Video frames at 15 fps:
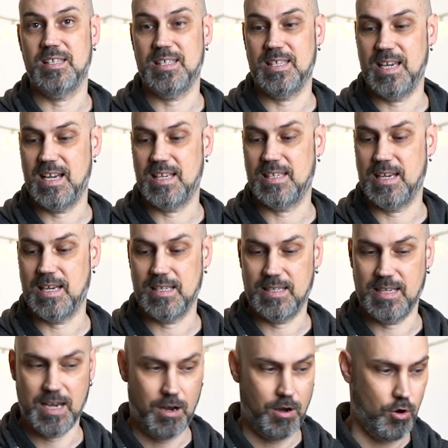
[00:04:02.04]
sehr, sehr,
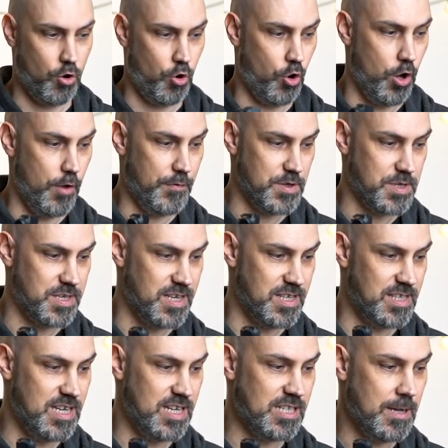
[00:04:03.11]
sehr häufig.
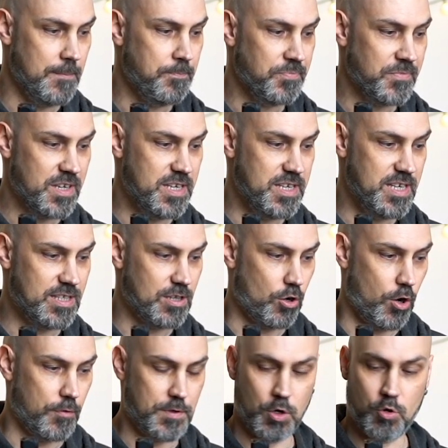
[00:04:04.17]
Ihr seht, hier ist
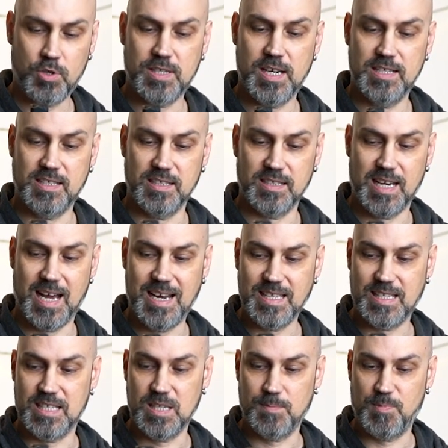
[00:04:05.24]
auch auf der Rückseite ein
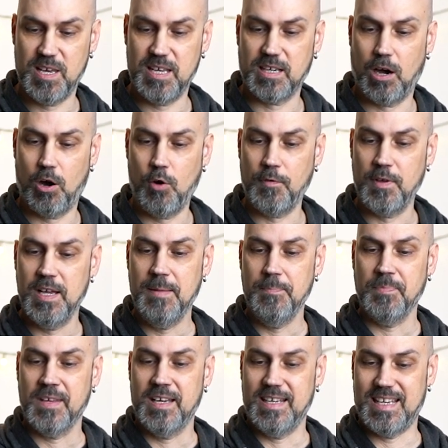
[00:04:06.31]
kleines Display drauf.
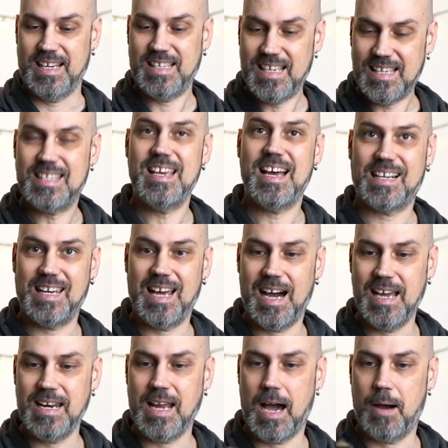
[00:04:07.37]
Das ist sehr
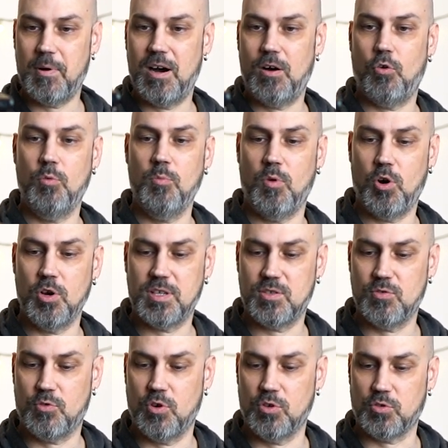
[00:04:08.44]
klein, aber um euch
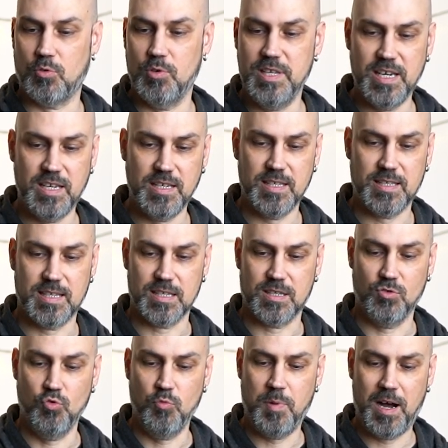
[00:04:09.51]
zu kontrollieren, ist
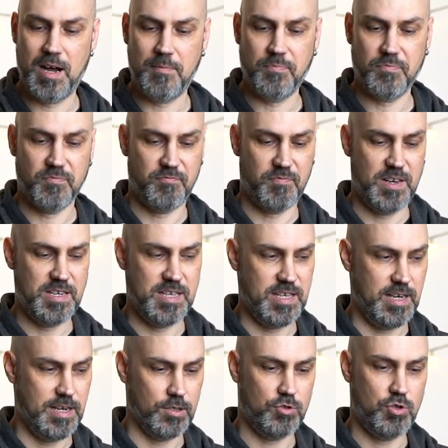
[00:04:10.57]
das super. Wenn ihr
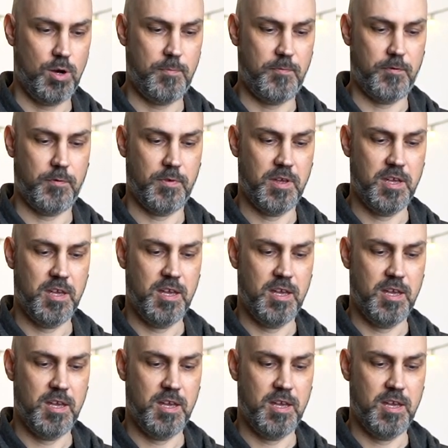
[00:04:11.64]
hier den Knopf